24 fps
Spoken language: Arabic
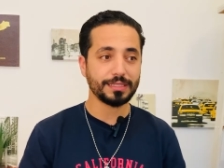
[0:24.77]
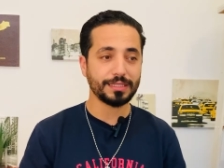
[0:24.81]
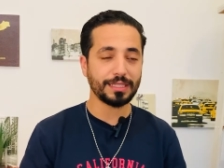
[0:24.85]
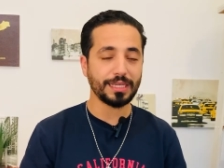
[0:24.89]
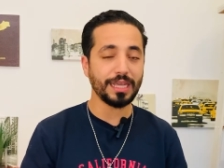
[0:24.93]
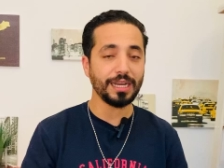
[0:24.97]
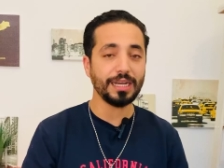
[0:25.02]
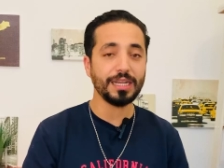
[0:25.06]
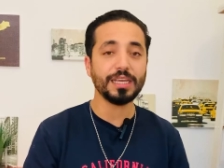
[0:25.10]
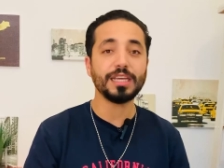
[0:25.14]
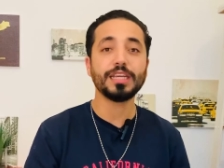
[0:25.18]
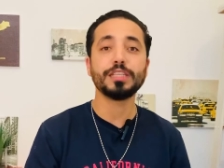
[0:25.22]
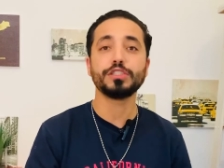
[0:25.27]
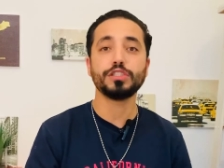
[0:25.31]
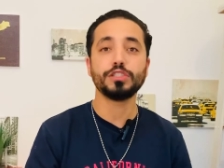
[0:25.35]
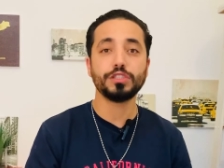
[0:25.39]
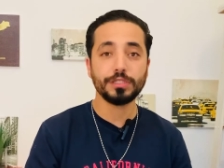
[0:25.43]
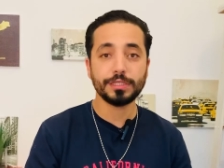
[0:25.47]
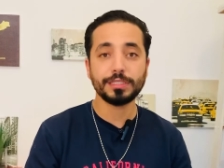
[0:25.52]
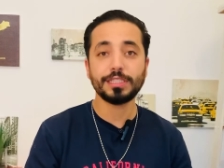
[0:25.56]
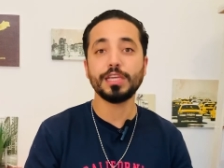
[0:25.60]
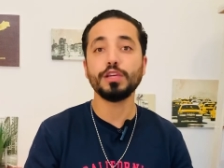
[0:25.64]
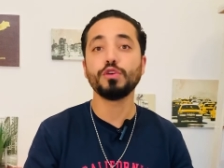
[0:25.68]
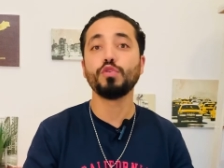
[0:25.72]
كاين اللي
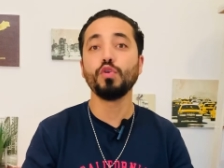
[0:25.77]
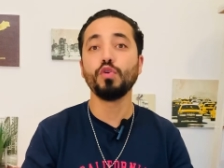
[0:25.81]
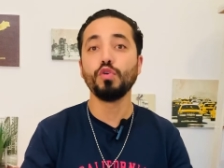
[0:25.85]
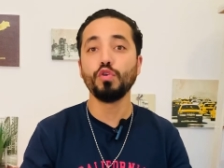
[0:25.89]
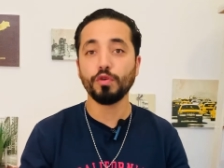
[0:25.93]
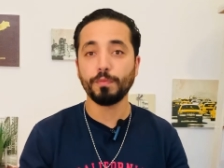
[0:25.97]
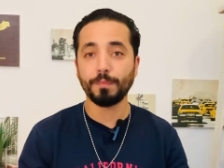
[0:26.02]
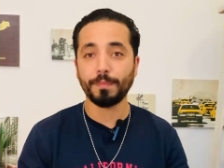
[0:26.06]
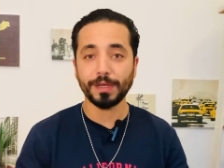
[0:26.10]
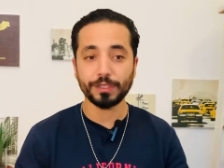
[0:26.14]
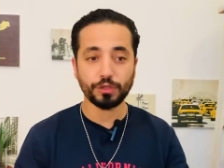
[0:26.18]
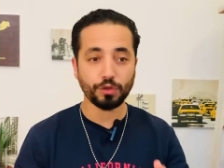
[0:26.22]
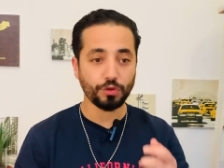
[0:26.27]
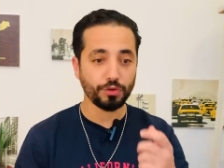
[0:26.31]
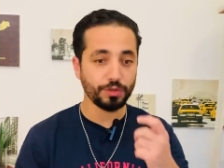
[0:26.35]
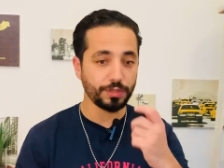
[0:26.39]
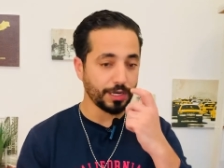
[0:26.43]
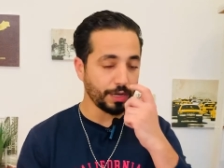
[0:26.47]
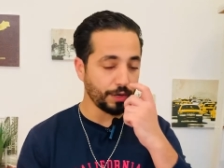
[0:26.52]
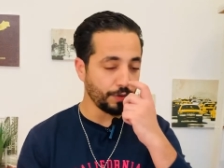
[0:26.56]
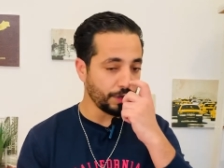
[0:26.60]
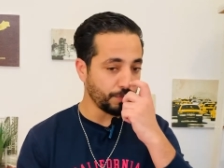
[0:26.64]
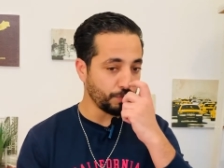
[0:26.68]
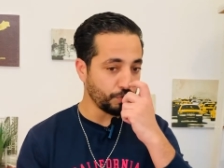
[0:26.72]
كيقول له
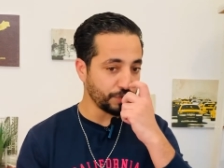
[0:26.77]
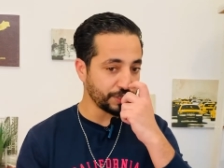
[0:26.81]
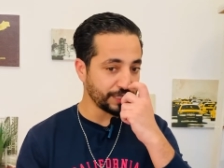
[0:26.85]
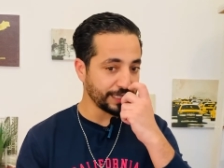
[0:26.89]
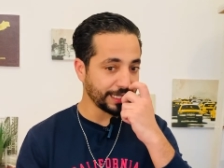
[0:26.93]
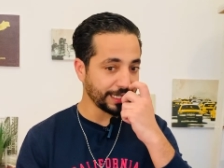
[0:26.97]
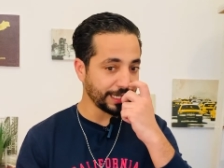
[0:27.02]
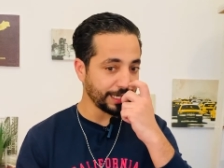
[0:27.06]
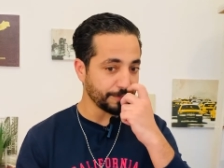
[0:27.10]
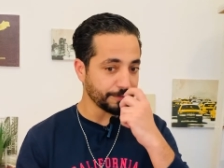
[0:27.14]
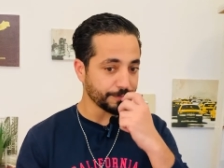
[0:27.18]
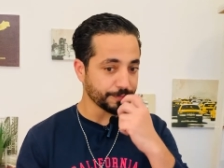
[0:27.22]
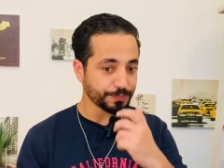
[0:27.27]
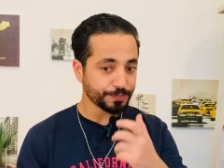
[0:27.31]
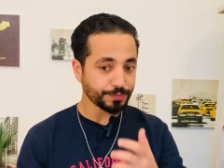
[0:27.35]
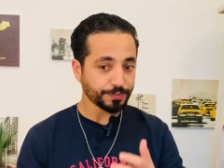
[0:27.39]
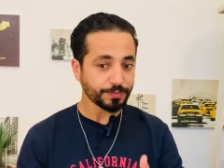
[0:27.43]
الباترون ولا المشغل